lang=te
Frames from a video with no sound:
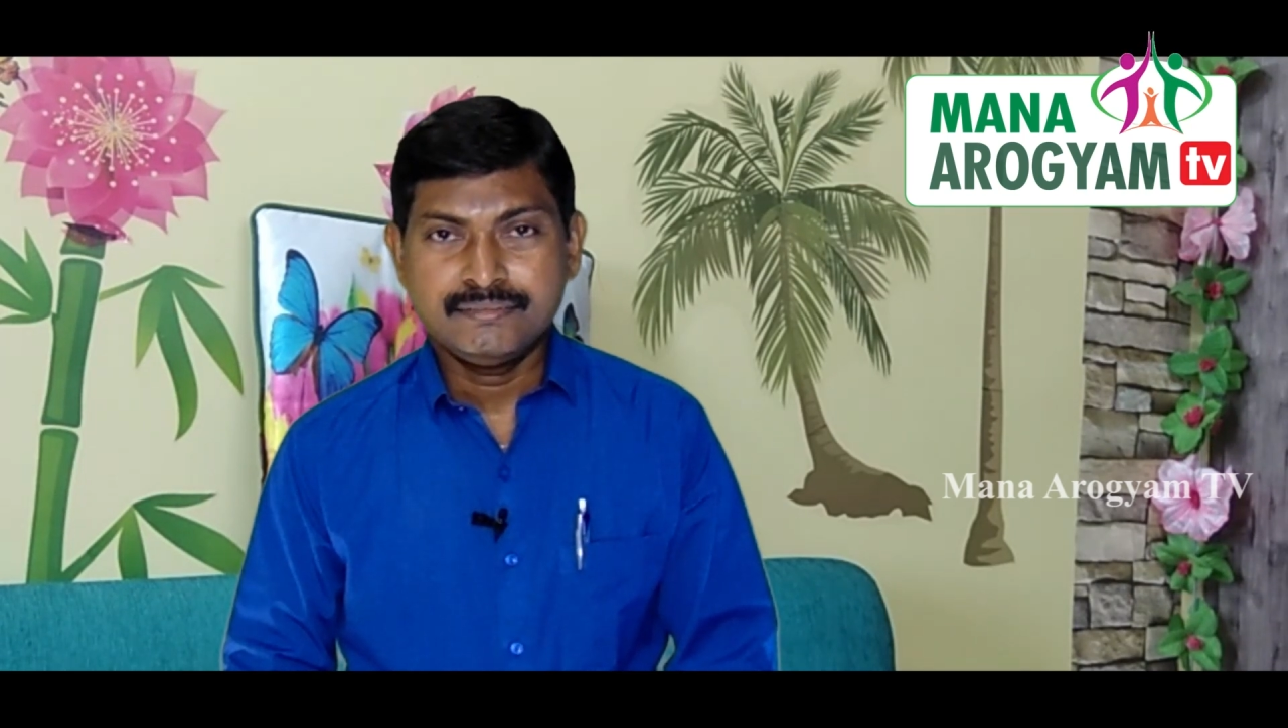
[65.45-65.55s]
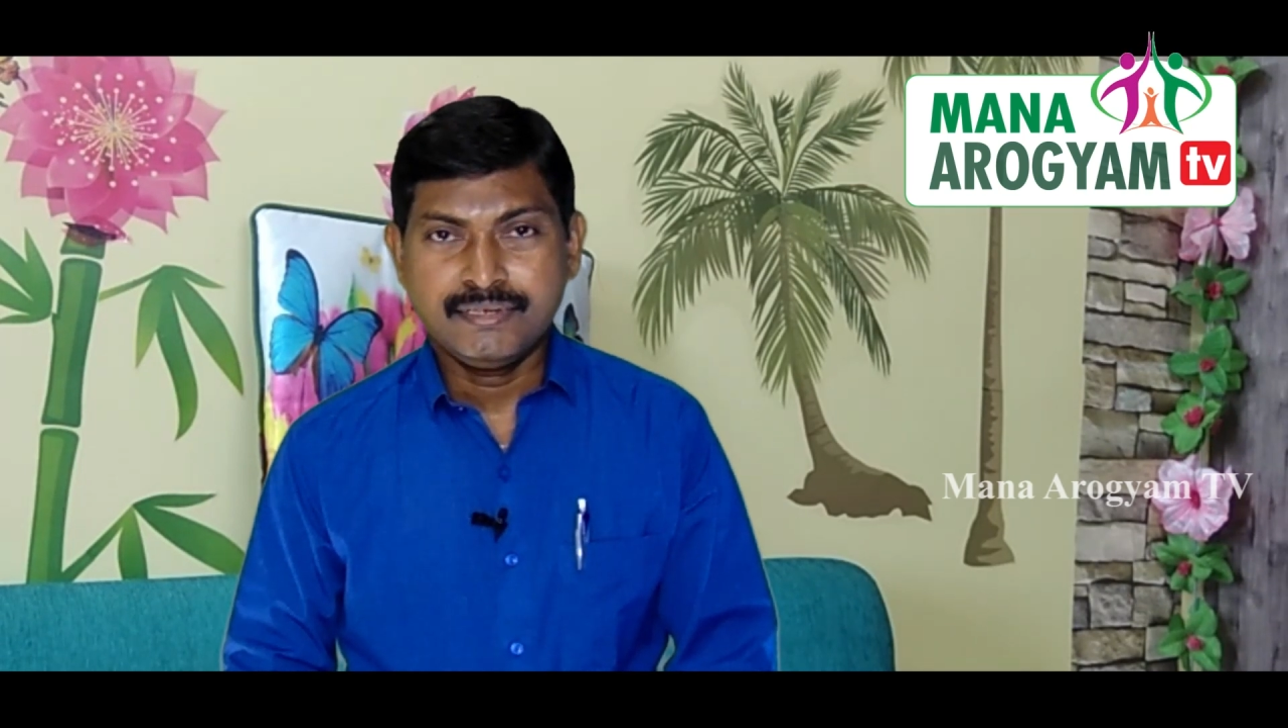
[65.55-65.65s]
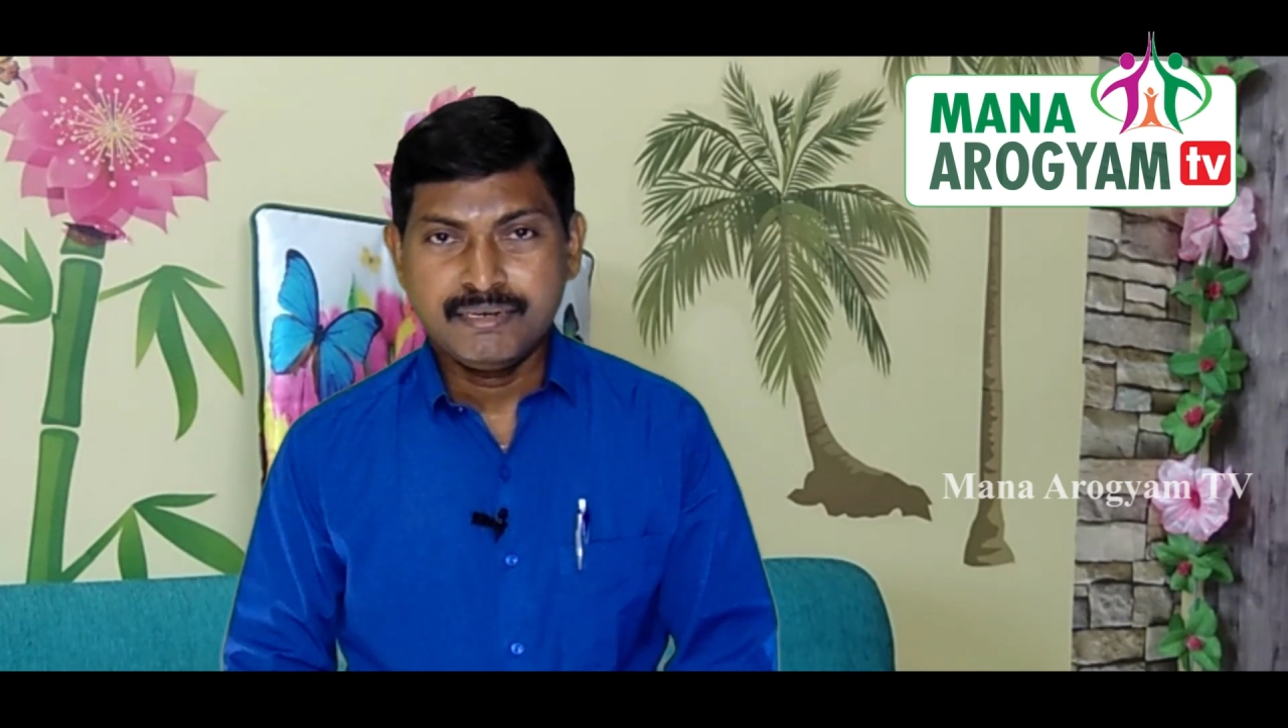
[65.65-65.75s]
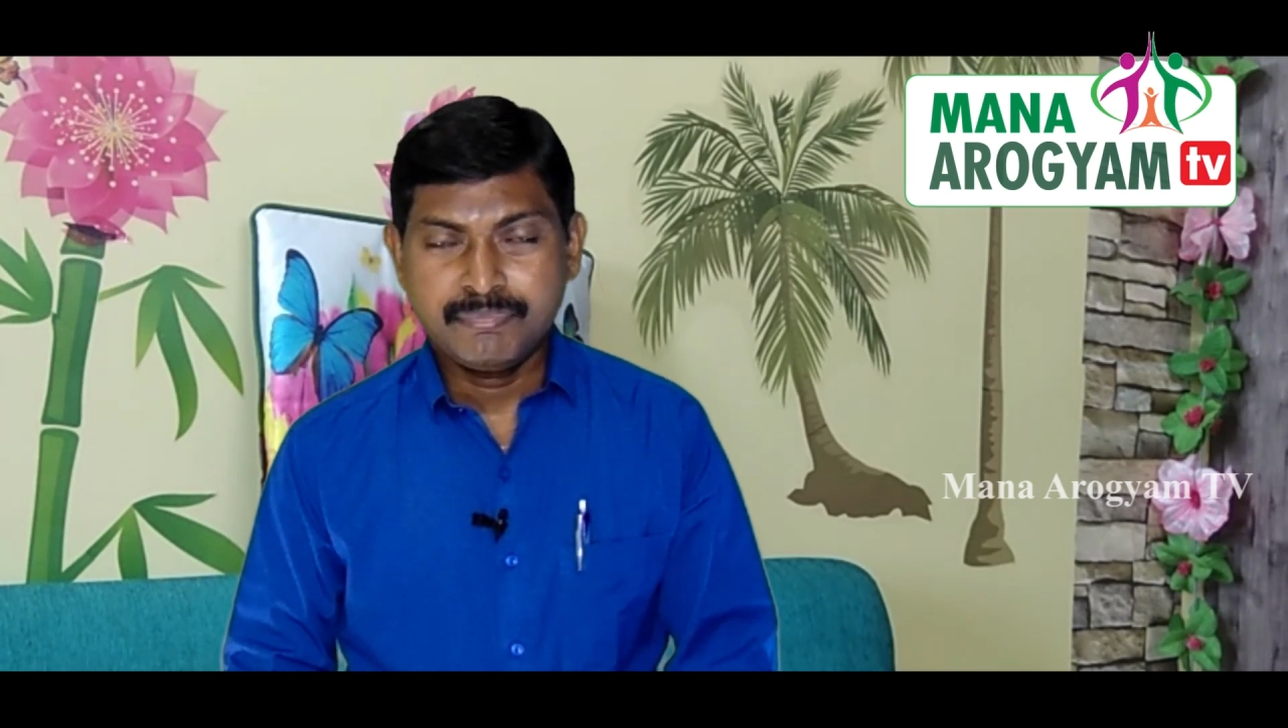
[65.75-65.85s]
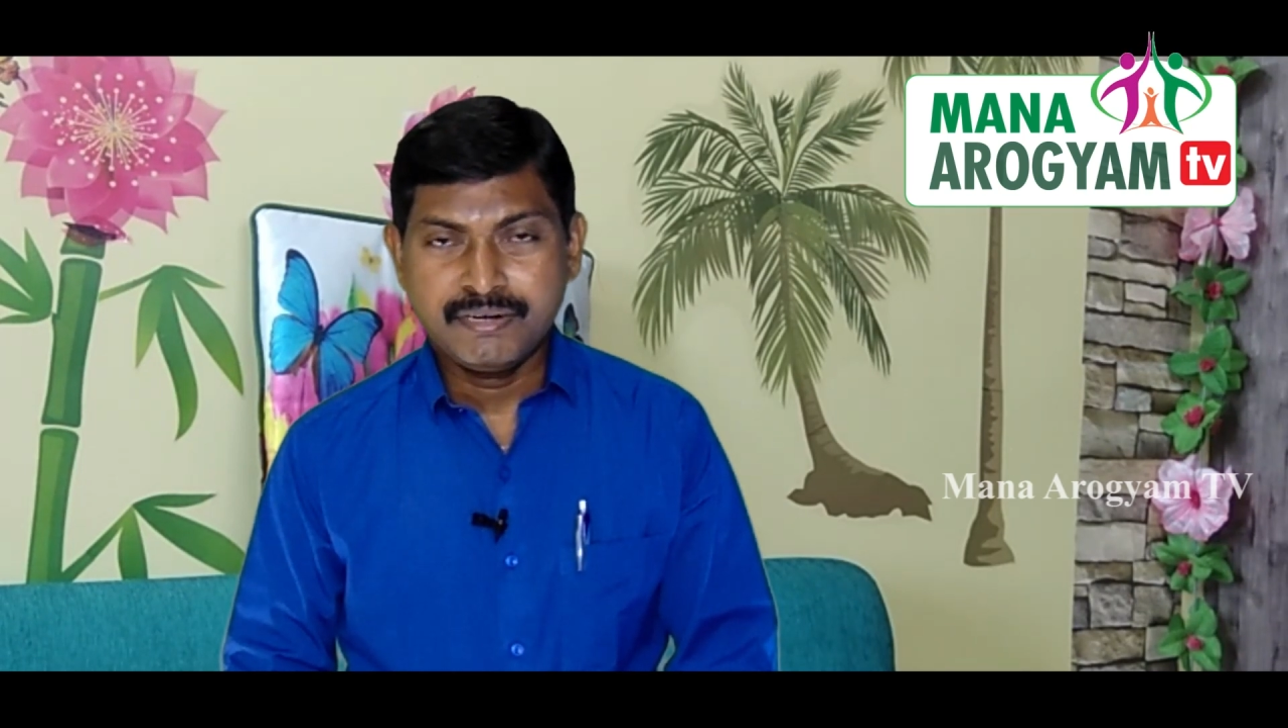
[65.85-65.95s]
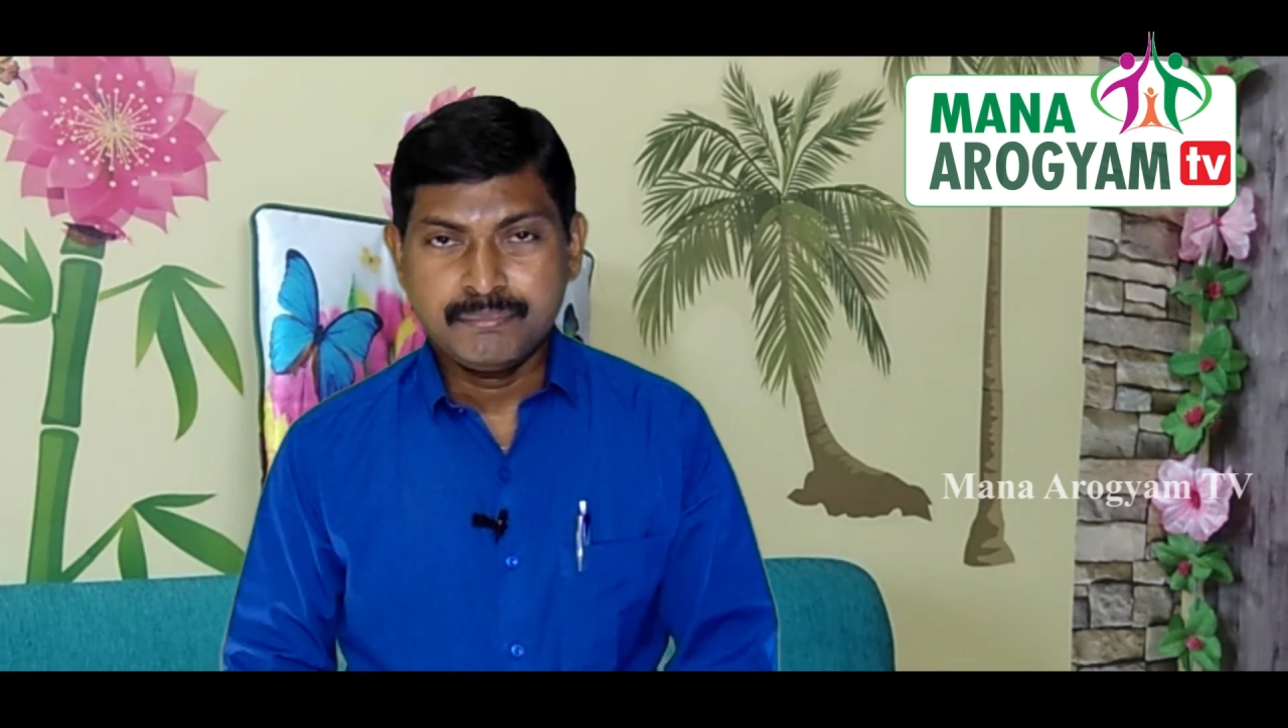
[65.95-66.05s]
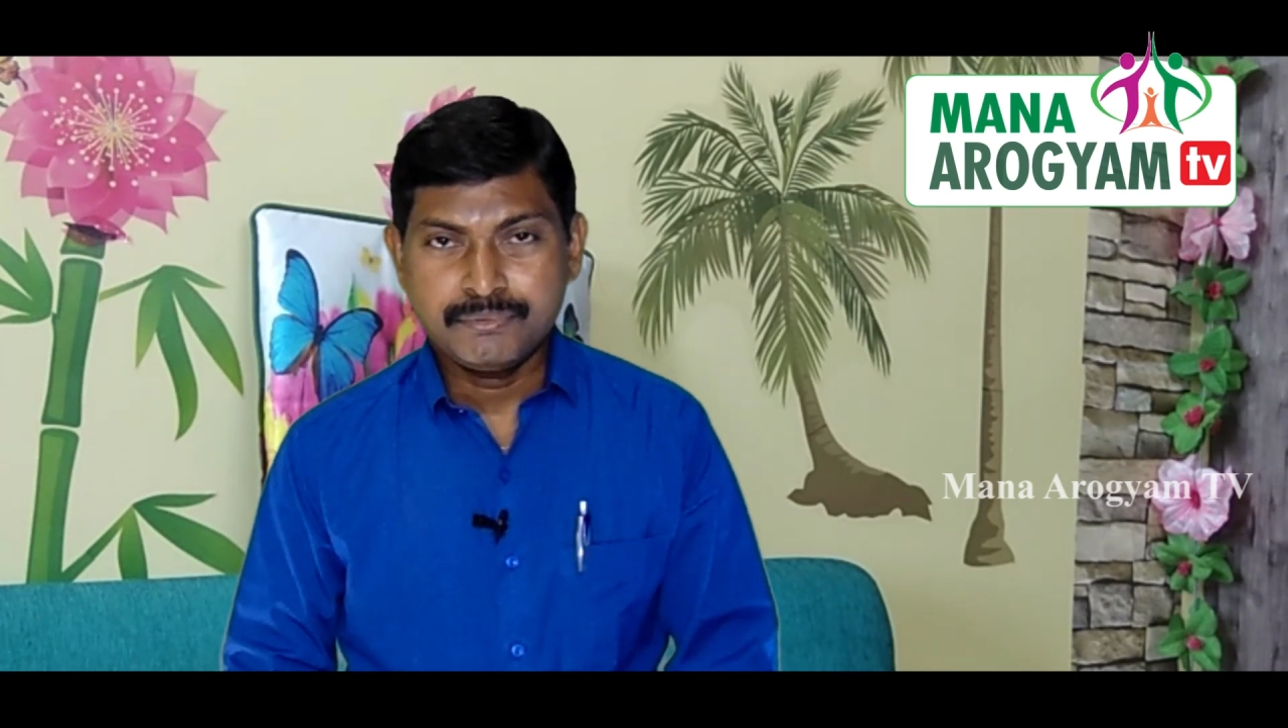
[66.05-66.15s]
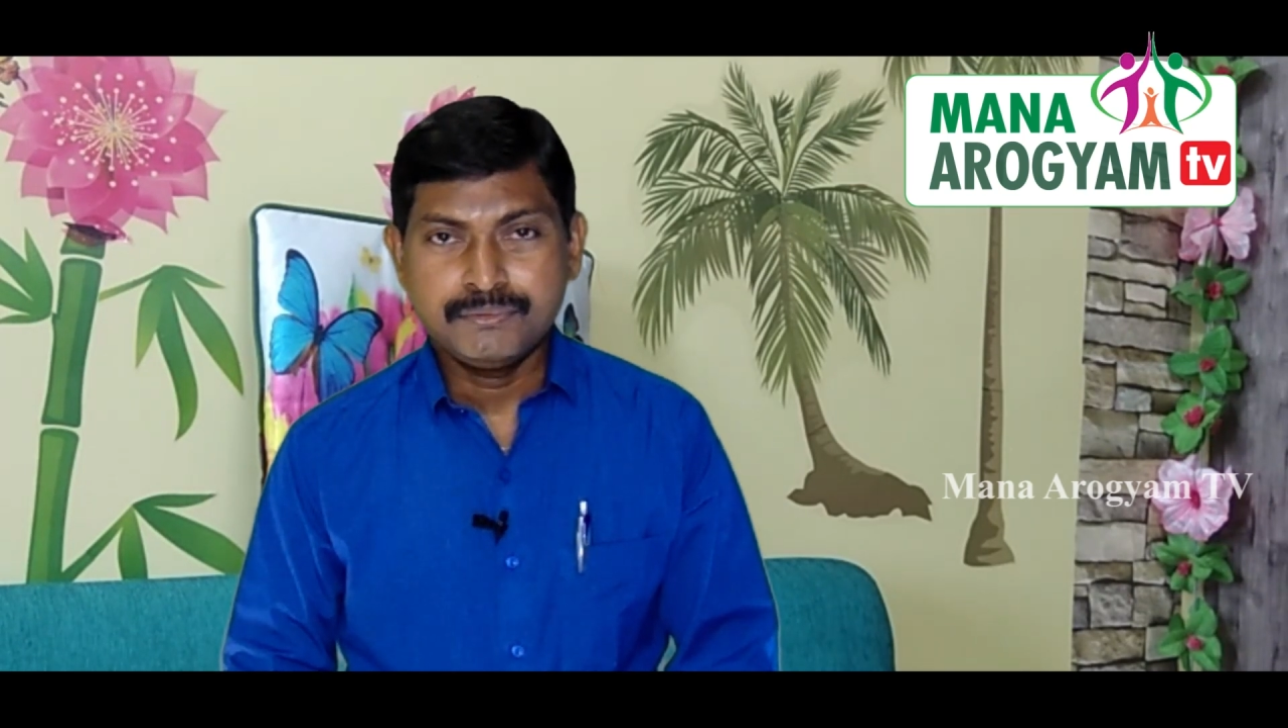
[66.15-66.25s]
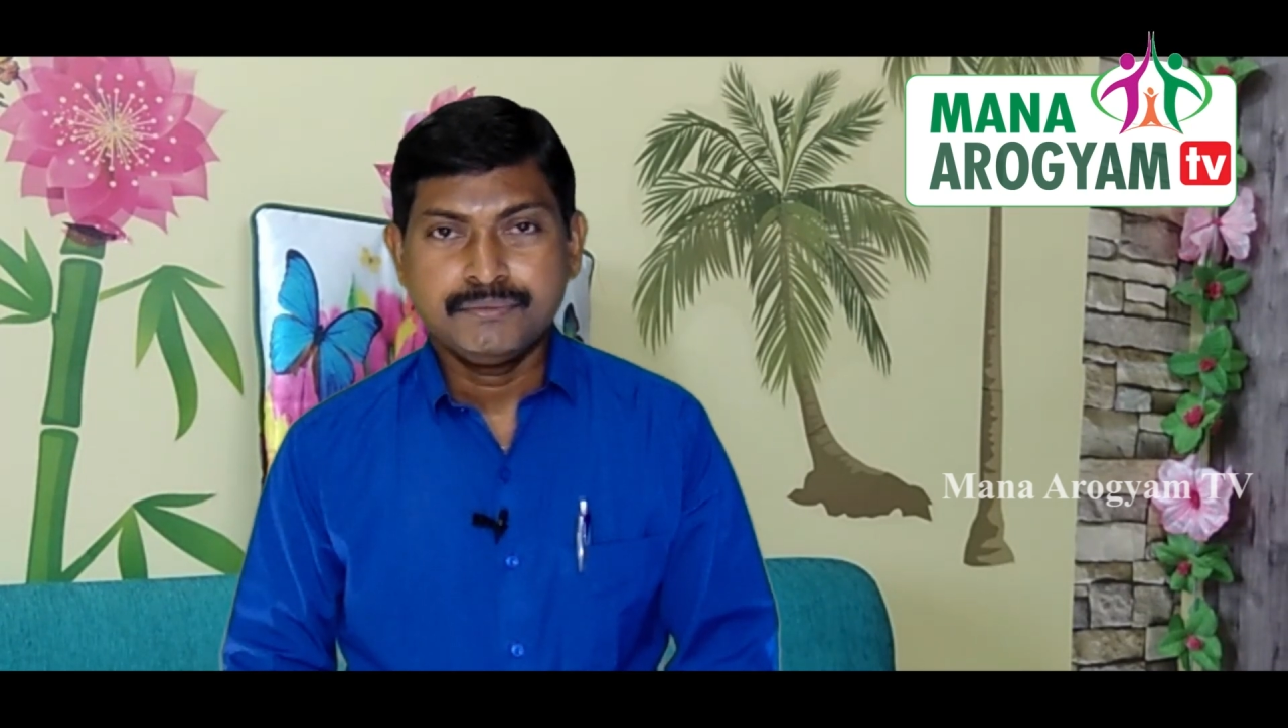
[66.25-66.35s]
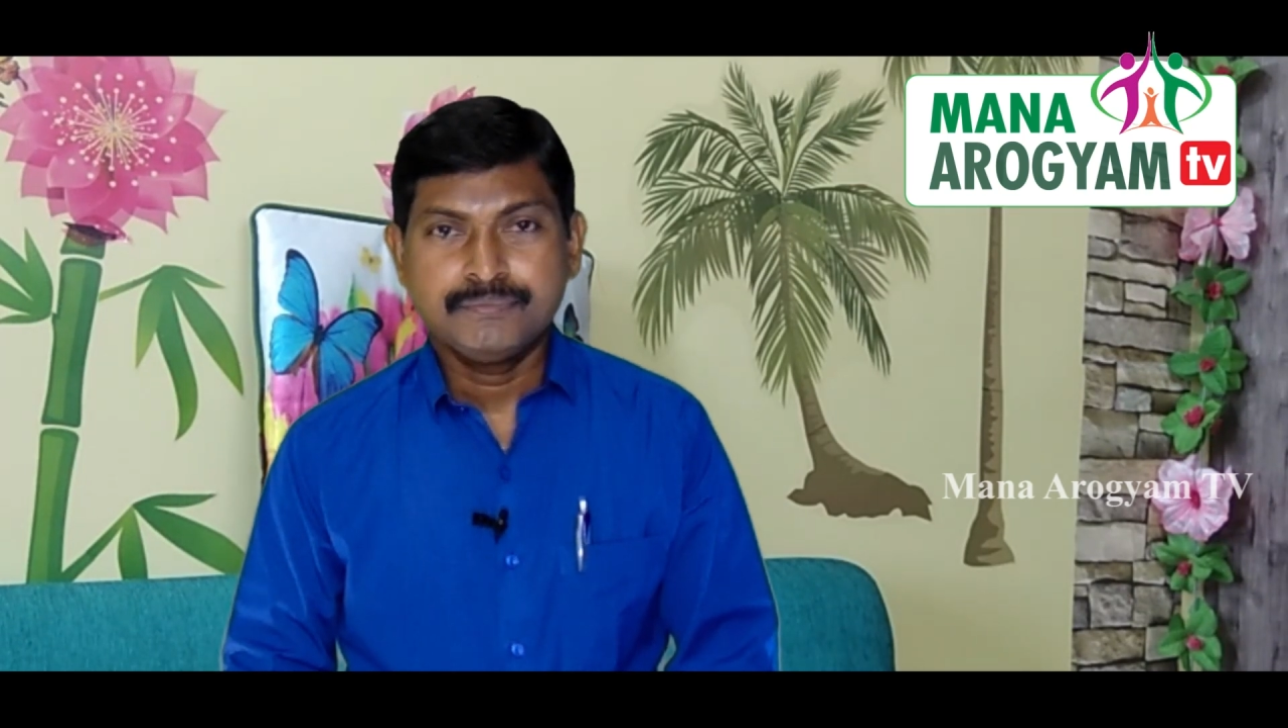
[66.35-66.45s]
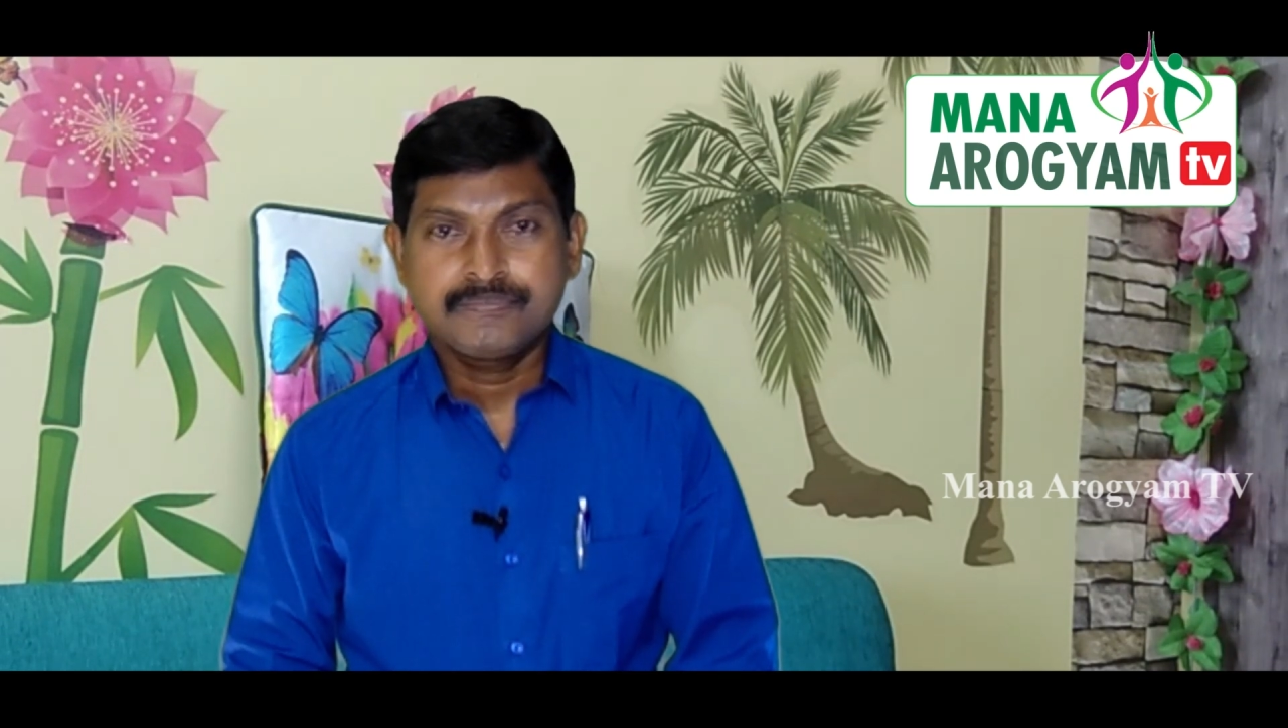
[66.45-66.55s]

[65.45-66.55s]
జారి పడినప్పుడు